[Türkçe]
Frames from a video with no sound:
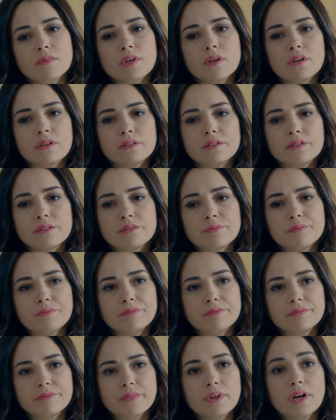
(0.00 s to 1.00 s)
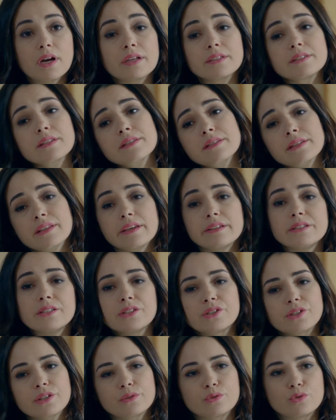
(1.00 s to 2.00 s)
Anladım. Annesi gece
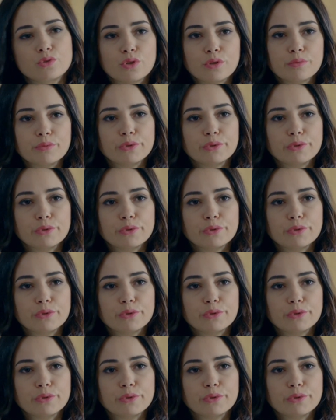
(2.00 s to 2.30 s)
çalışıyor